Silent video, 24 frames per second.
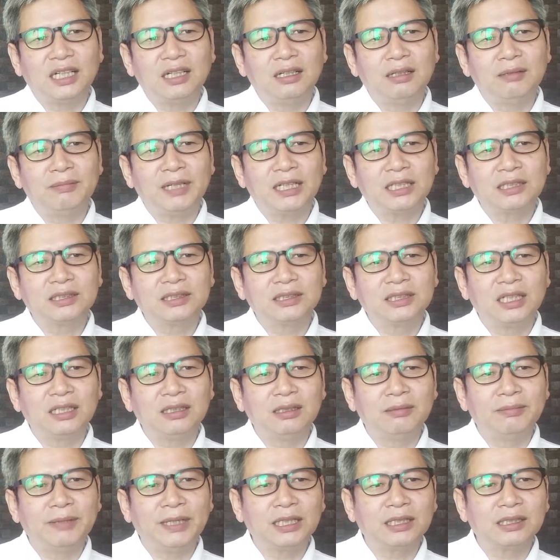
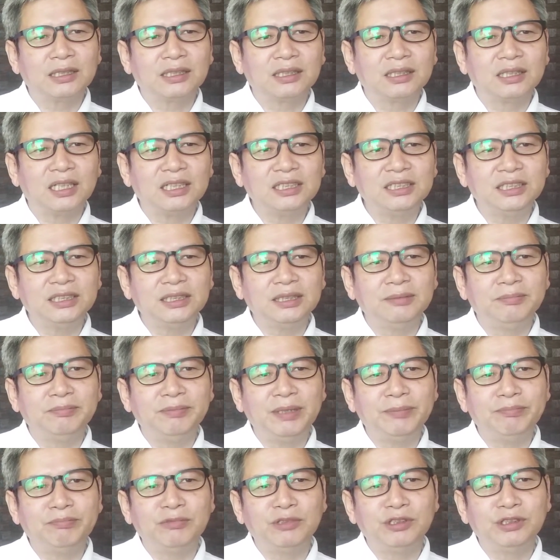찰박찰박 다시
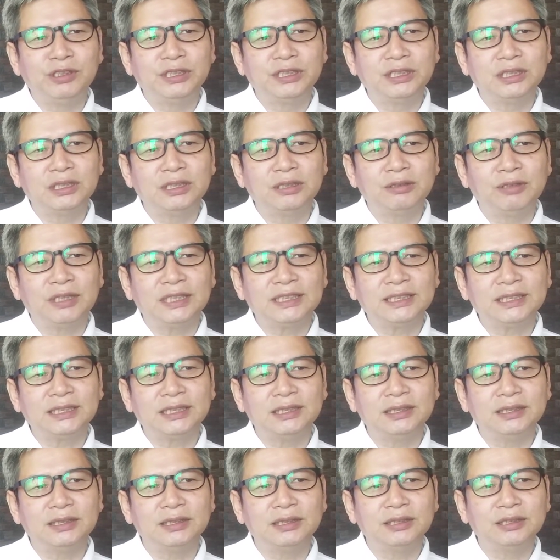민물져
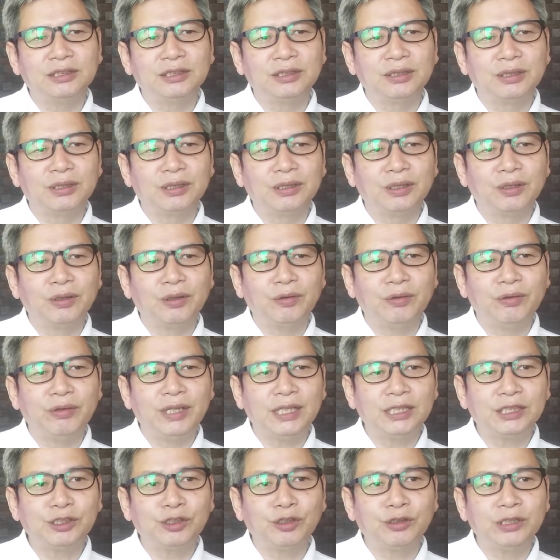왔음
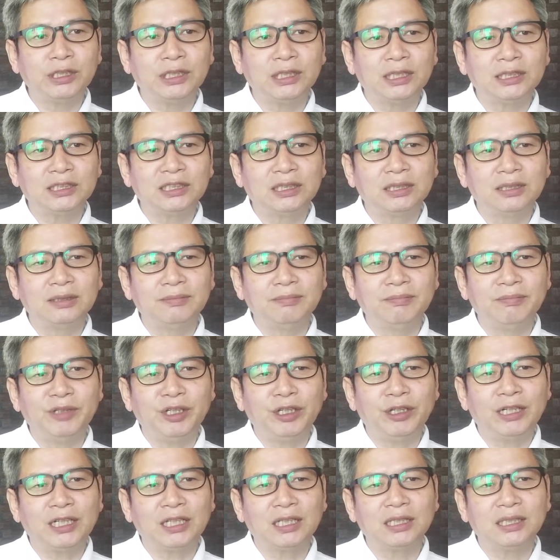해초리 같은
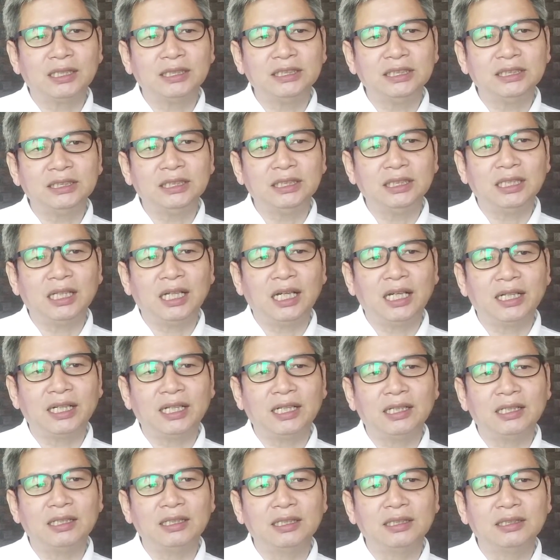매화까지
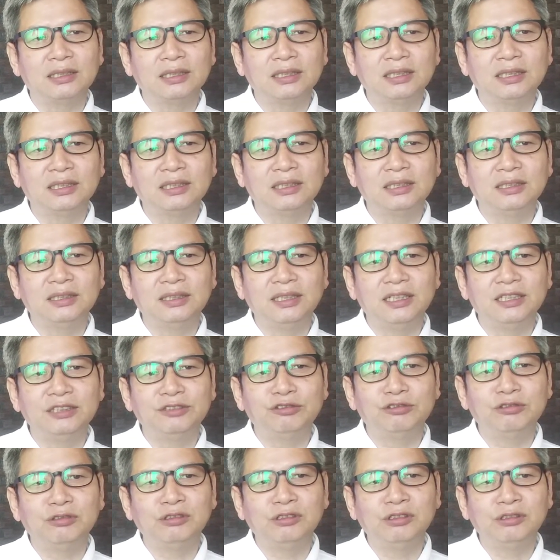하나
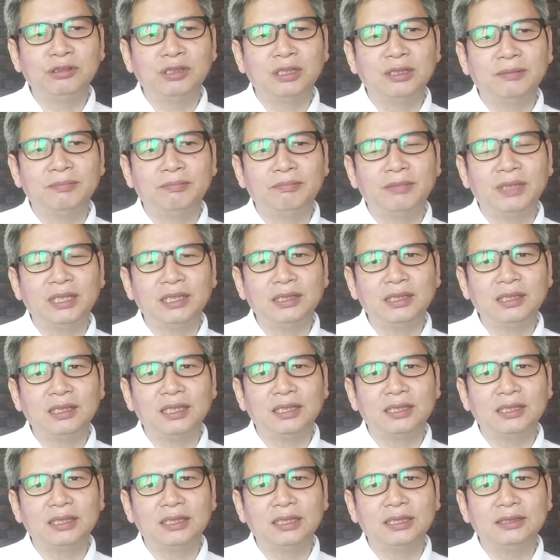끝내줄 것만
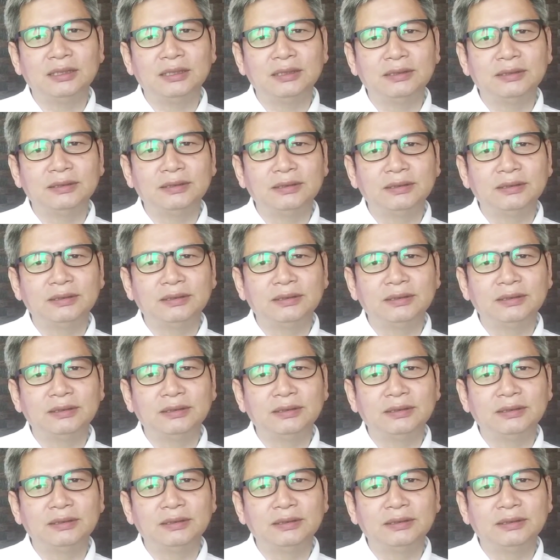같은